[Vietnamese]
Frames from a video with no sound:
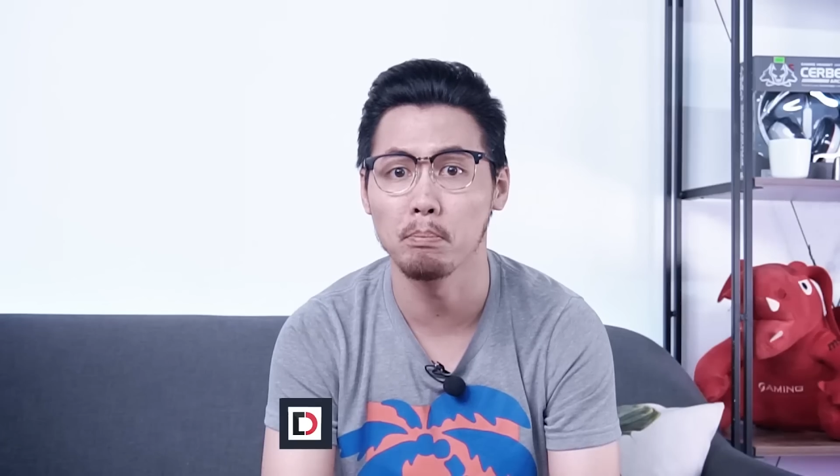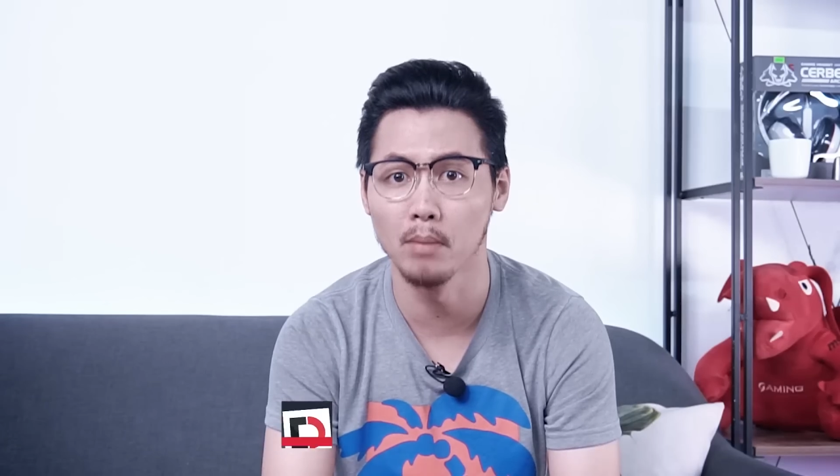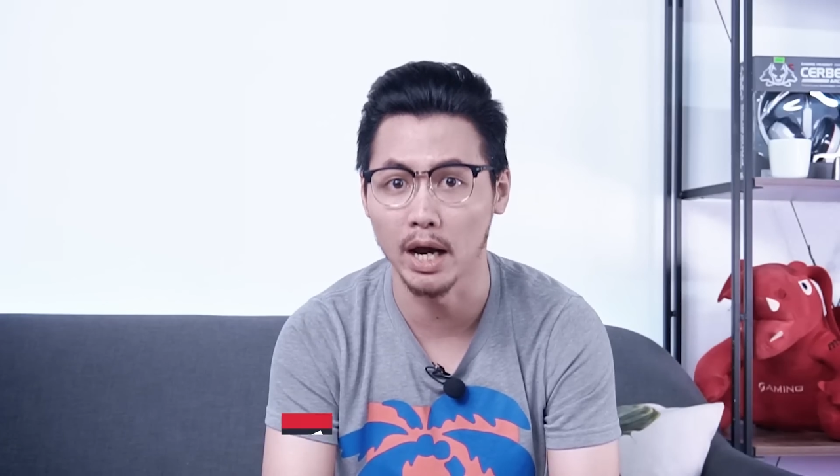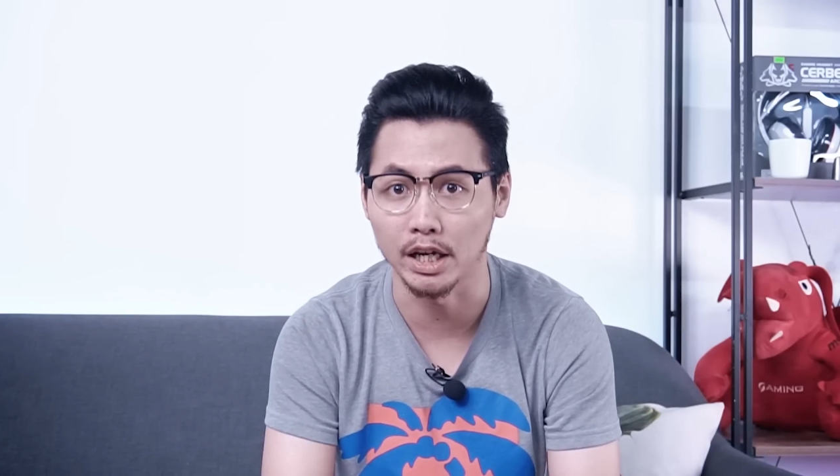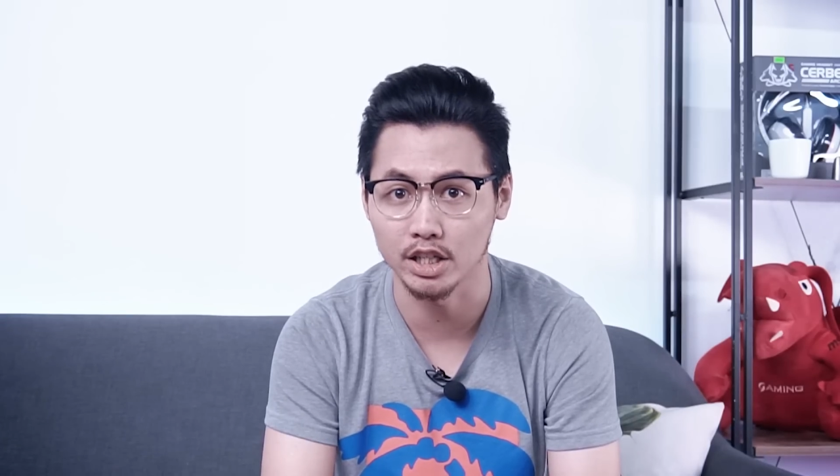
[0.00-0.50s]

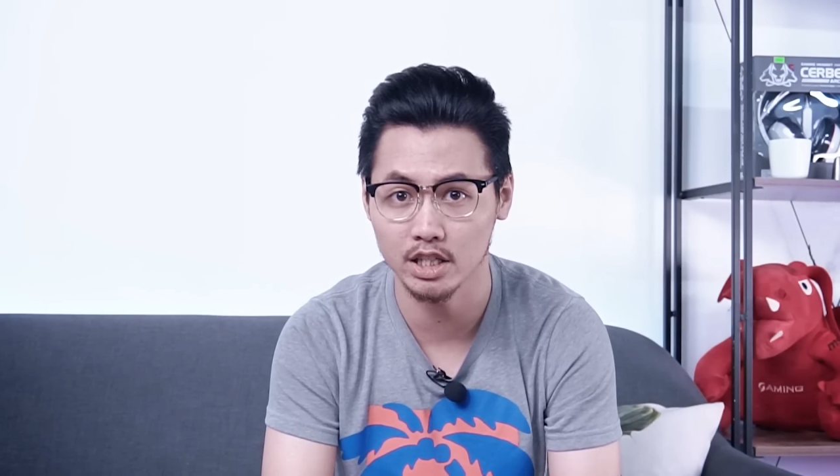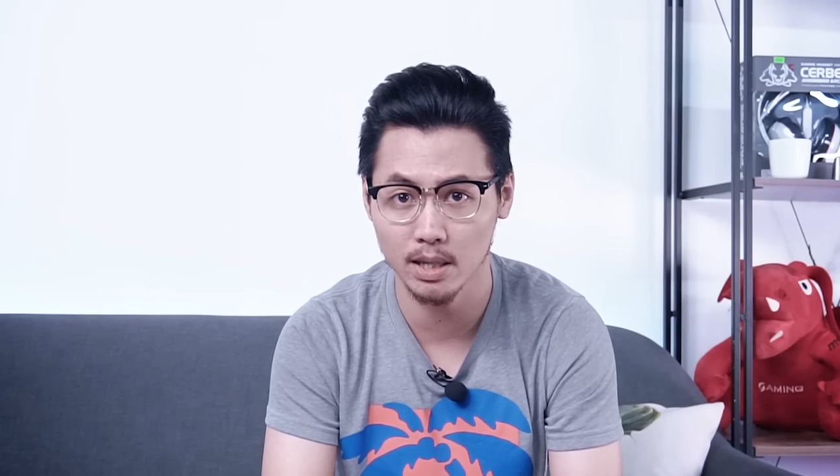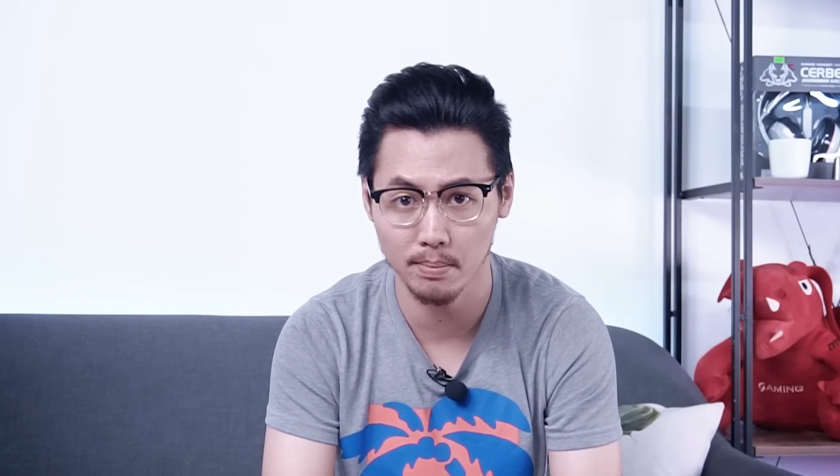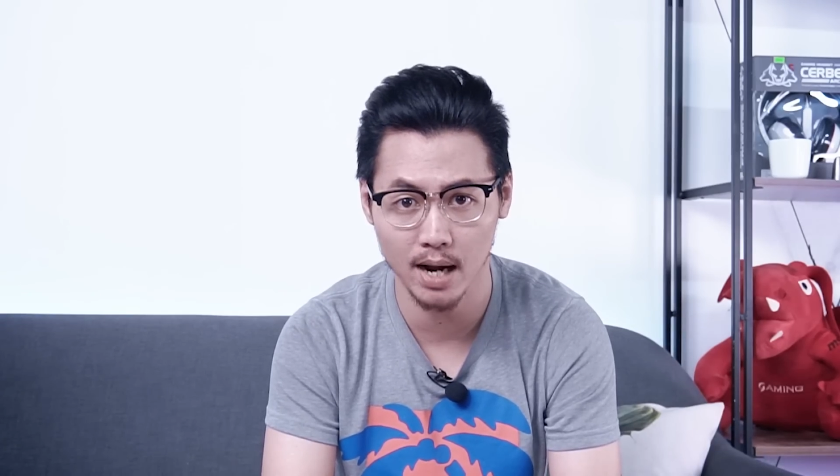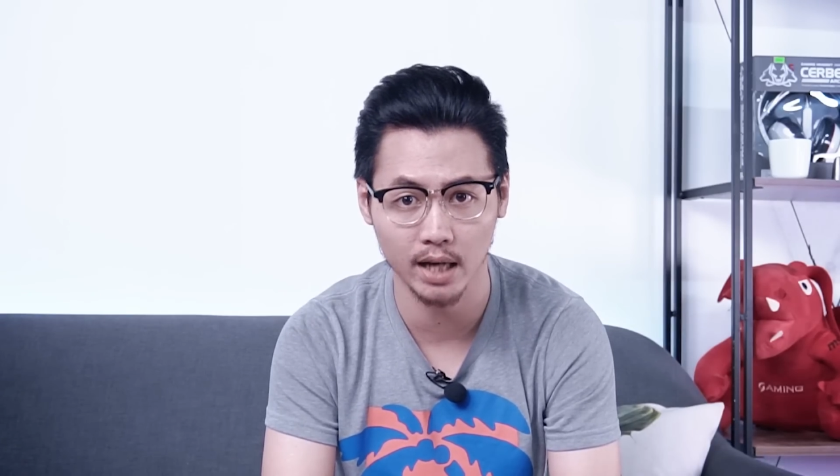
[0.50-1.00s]

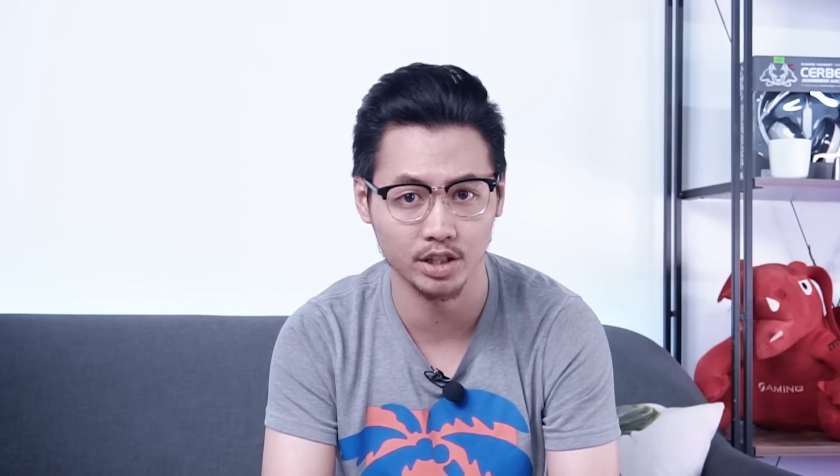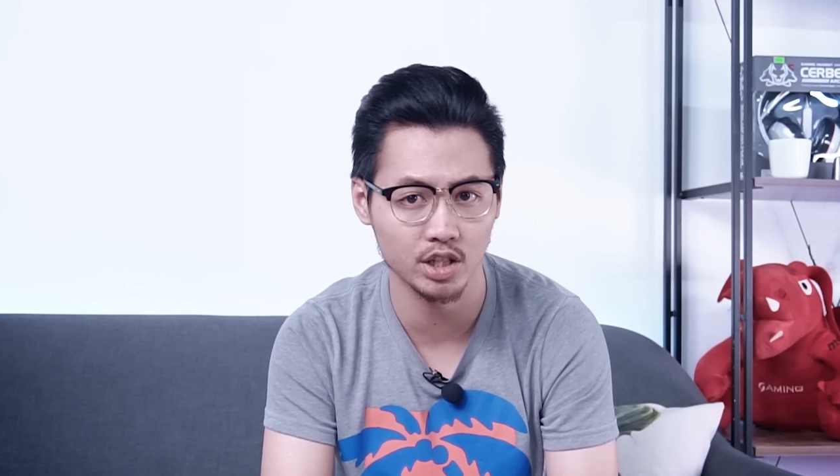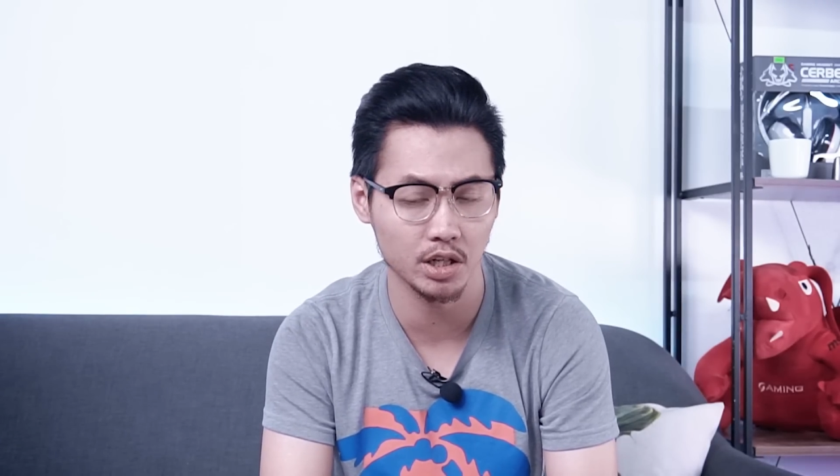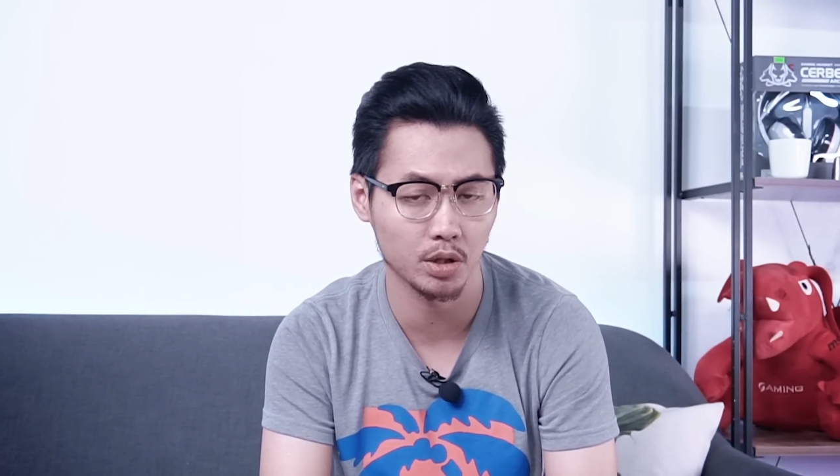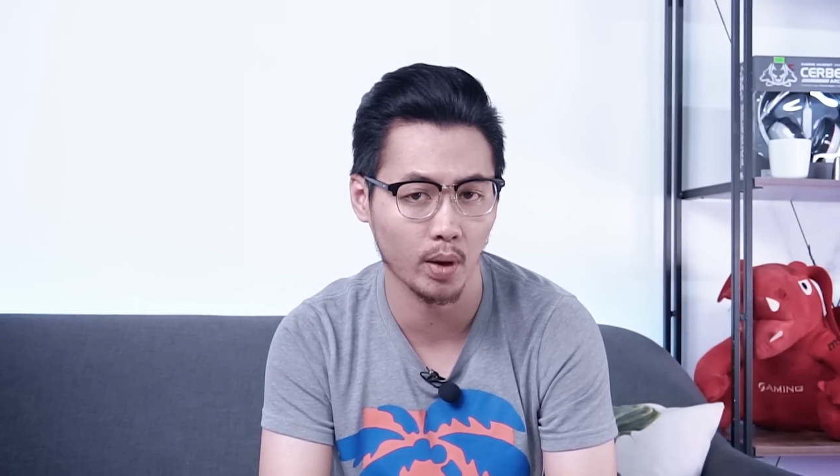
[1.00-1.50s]
700.000
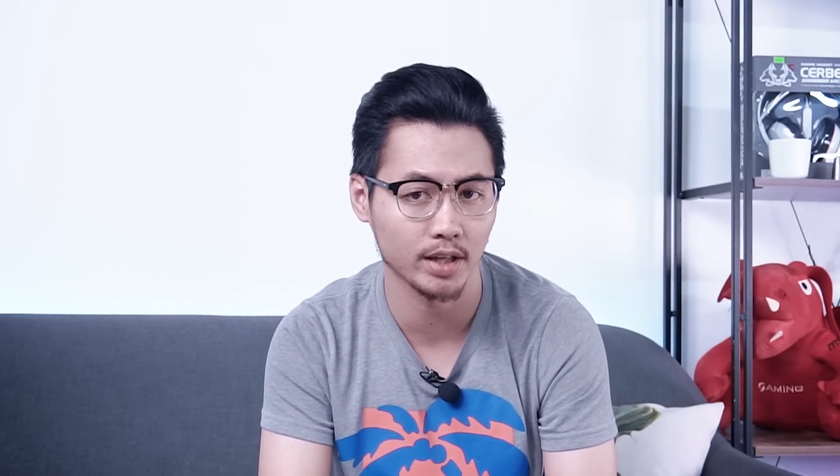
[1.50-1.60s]
chiếc điện thoại